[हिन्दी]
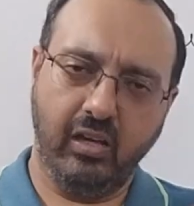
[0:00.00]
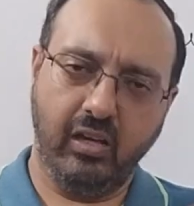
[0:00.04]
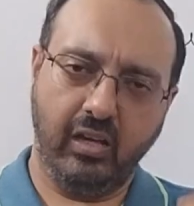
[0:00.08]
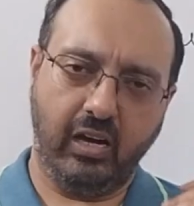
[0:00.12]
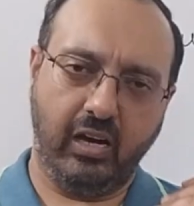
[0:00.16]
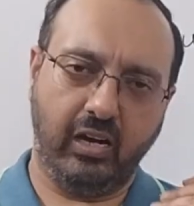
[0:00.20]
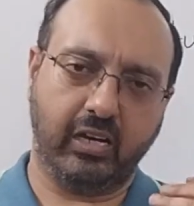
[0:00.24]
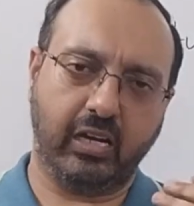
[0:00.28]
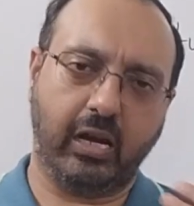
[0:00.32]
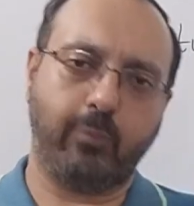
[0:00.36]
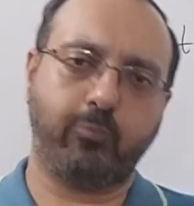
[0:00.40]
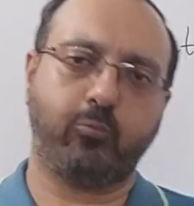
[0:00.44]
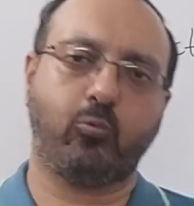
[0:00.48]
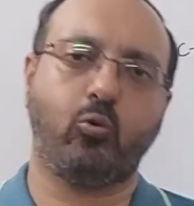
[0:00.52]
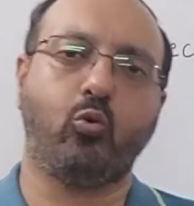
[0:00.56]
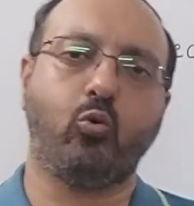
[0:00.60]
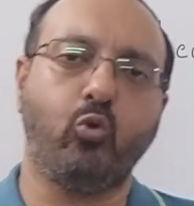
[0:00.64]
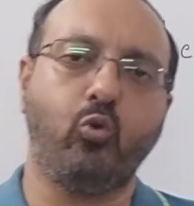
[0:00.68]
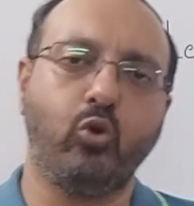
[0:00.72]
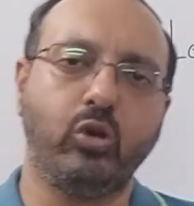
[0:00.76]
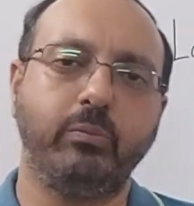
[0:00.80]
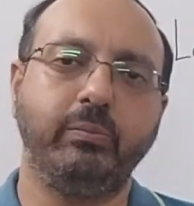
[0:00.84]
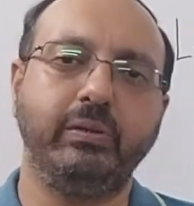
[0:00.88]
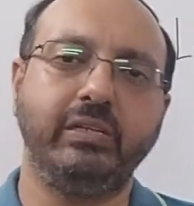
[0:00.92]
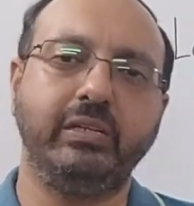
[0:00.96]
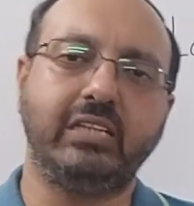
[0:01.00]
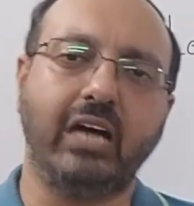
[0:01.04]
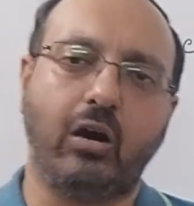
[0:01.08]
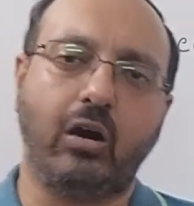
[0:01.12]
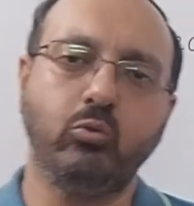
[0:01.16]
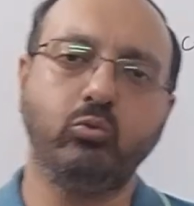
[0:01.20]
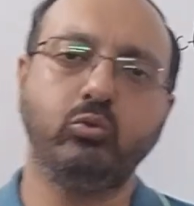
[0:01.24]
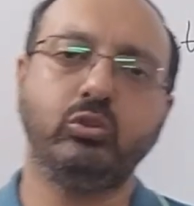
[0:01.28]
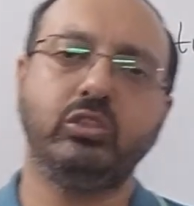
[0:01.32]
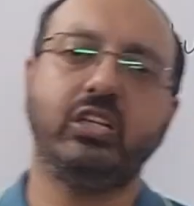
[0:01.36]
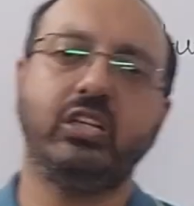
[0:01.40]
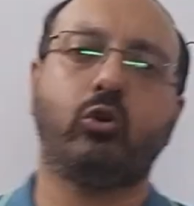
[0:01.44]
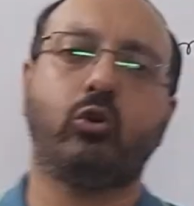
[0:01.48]
अगर आपको कोई भी
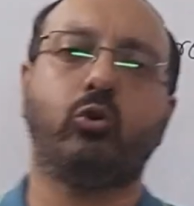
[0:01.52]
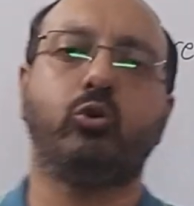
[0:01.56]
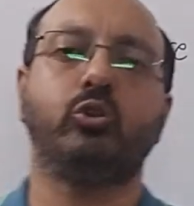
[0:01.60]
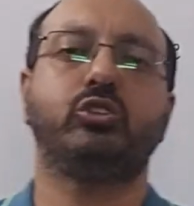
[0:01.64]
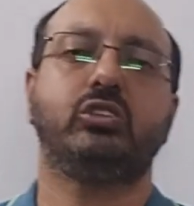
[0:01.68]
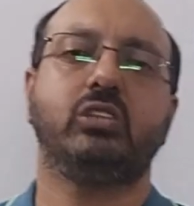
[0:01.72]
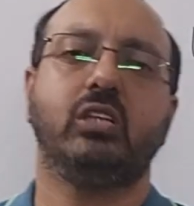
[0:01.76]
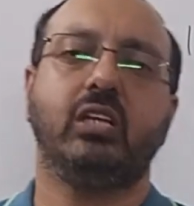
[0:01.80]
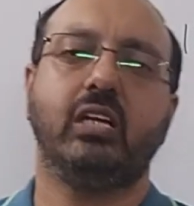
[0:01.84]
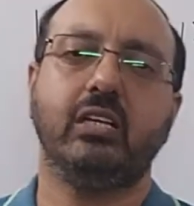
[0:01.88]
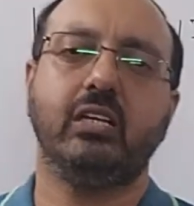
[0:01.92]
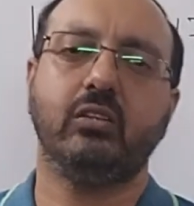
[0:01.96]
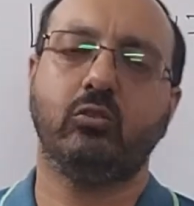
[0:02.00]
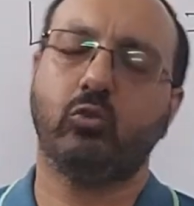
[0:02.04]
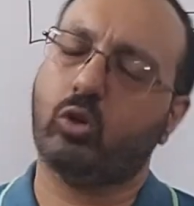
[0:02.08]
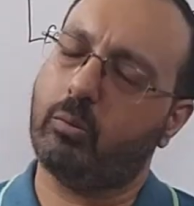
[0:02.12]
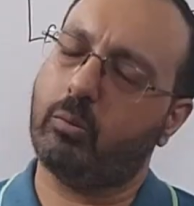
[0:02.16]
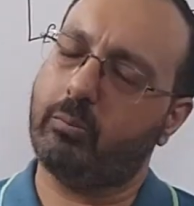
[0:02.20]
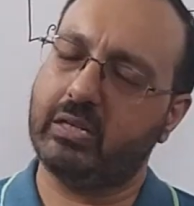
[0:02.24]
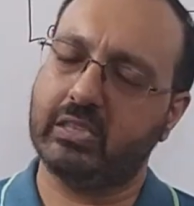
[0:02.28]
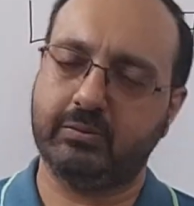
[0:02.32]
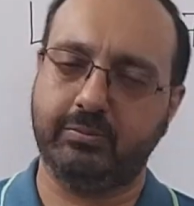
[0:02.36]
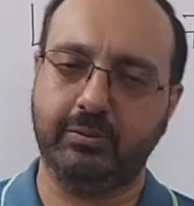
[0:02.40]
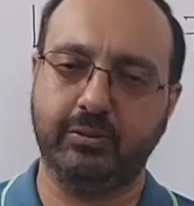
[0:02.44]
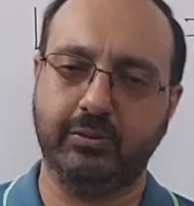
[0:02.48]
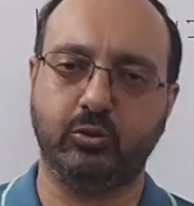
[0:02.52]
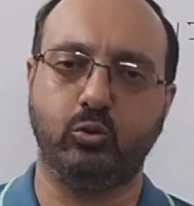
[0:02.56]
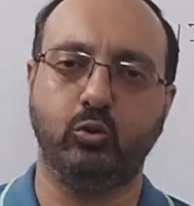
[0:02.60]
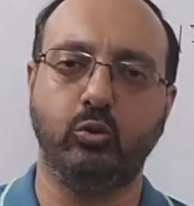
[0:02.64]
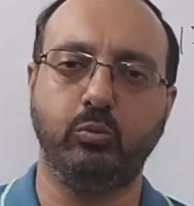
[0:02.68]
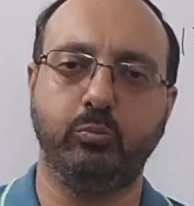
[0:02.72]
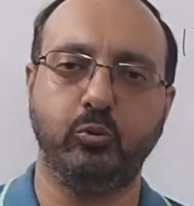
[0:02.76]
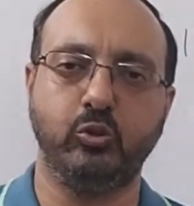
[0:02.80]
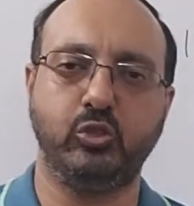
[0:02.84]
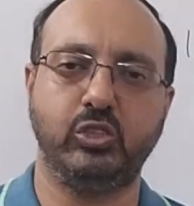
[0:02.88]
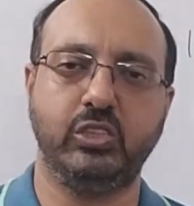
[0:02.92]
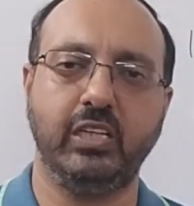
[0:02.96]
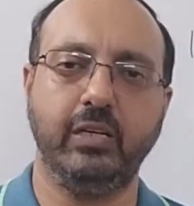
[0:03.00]
डाउट या क्वेश्चन है तो कमेंट्स में जरूर
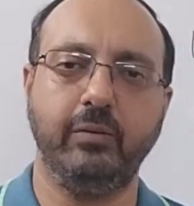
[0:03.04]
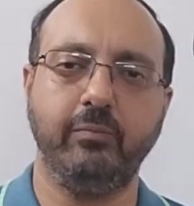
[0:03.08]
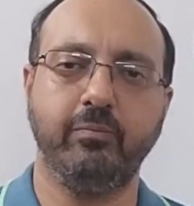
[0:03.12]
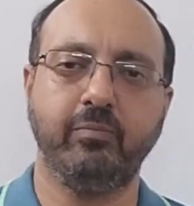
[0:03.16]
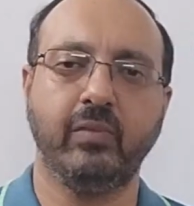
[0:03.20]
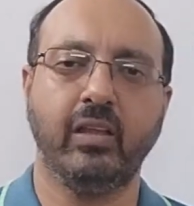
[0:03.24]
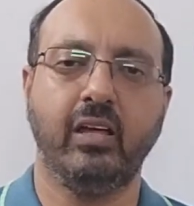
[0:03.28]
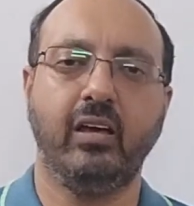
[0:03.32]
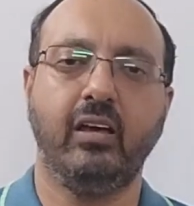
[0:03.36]
पूछिए